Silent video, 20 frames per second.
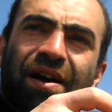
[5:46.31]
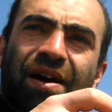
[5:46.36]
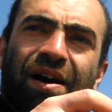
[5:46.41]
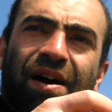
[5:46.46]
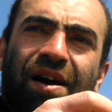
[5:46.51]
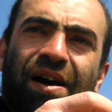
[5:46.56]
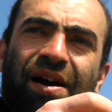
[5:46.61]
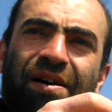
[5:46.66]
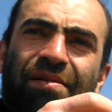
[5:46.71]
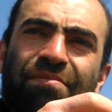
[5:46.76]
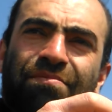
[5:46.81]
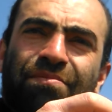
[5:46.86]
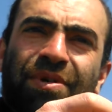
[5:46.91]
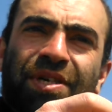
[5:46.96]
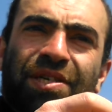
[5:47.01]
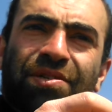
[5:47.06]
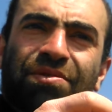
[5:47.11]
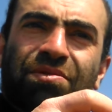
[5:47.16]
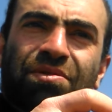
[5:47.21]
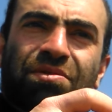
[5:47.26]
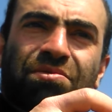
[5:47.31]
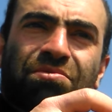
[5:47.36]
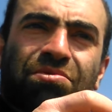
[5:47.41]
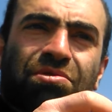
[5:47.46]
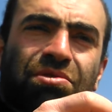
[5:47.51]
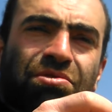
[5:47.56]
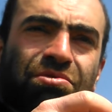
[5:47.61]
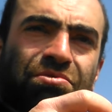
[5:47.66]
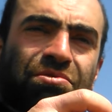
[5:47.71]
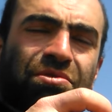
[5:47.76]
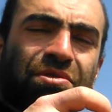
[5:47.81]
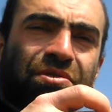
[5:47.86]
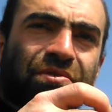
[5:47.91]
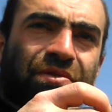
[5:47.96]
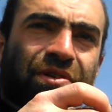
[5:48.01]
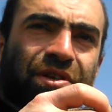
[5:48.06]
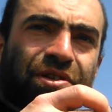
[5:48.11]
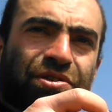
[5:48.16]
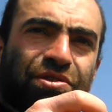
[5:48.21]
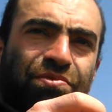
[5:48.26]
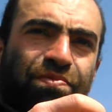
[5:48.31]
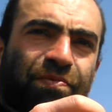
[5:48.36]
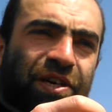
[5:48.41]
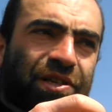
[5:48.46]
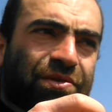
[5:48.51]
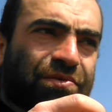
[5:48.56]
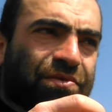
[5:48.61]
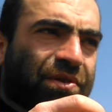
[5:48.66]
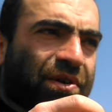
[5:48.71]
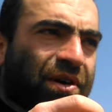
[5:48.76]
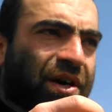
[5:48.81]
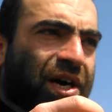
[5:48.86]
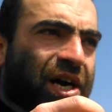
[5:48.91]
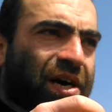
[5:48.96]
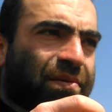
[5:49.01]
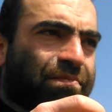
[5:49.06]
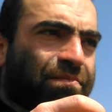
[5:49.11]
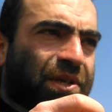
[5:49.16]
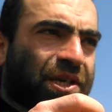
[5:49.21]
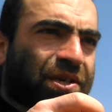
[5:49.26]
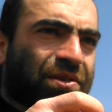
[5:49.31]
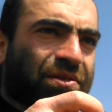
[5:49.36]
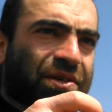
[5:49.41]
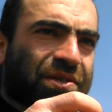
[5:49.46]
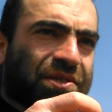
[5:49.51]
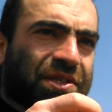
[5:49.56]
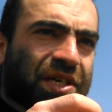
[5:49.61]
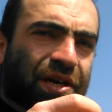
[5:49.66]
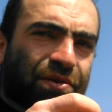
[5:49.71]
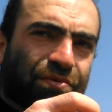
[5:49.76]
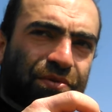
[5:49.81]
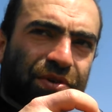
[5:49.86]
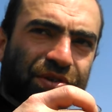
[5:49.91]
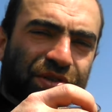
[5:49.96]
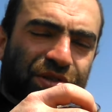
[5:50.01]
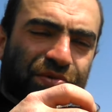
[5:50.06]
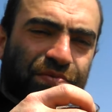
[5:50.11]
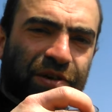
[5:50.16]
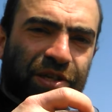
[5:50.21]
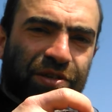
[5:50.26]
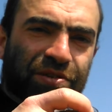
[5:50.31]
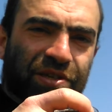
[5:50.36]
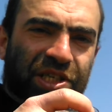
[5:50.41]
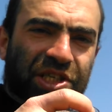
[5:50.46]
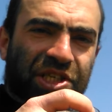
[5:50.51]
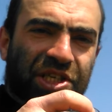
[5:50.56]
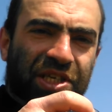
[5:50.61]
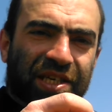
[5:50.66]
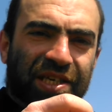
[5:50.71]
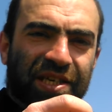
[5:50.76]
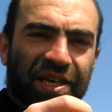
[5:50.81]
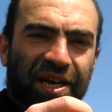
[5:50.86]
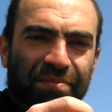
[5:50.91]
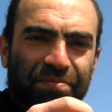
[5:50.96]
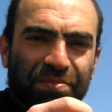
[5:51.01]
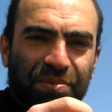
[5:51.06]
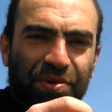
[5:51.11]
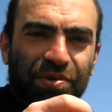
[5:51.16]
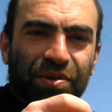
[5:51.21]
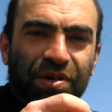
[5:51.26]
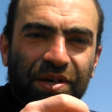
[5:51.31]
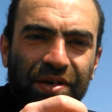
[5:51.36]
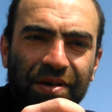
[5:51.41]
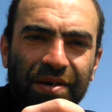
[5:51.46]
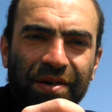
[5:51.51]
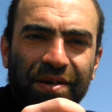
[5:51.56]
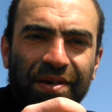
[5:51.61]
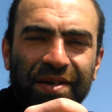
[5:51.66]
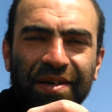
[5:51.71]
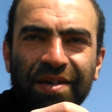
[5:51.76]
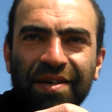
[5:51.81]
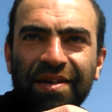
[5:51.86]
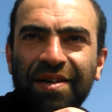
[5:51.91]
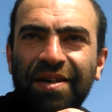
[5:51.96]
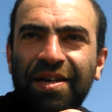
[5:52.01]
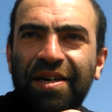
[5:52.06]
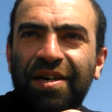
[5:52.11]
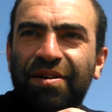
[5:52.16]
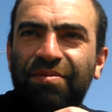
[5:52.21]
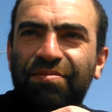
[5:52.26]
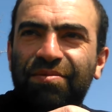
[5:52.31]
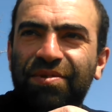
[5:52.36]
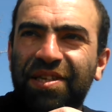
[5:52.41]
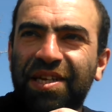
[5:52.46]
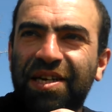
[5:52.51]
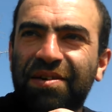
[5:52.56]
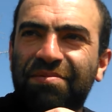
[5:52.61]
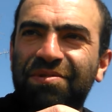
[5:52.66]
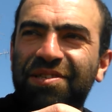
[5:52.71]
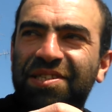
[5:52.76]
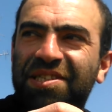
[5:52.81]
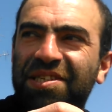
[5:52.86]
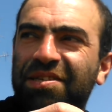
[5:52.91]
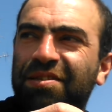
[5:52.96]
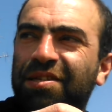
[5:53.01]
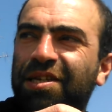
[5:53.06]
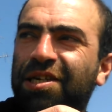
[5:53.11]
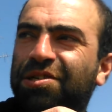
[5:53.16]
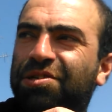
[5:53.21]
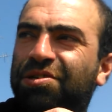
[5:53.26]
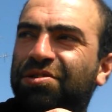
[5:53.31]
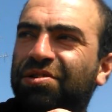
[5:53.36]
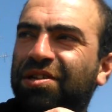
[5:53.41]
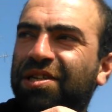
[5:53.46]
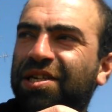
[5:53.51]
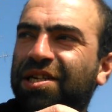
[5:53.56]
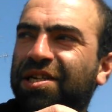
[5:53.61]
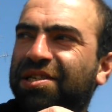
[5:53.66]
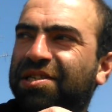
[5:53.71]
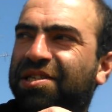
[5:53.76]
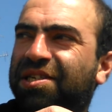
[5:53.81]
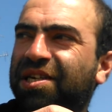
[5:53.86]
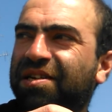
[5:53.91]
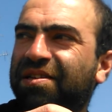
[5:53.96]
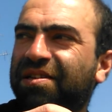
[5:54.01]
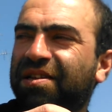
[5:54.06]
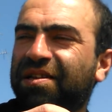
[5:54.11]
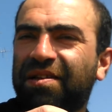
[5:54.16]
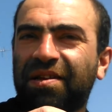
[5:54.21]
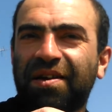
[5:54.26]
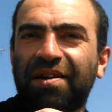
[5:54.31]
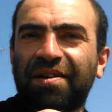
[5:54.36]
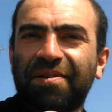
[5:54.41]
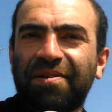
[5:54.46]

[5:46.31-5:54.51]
Abime diyor sus diyor konuşma diyor. Abim de diyor sen konuşma diyor işini yap diyor. Bunlar biz zıtlaşıyorlar içeride de.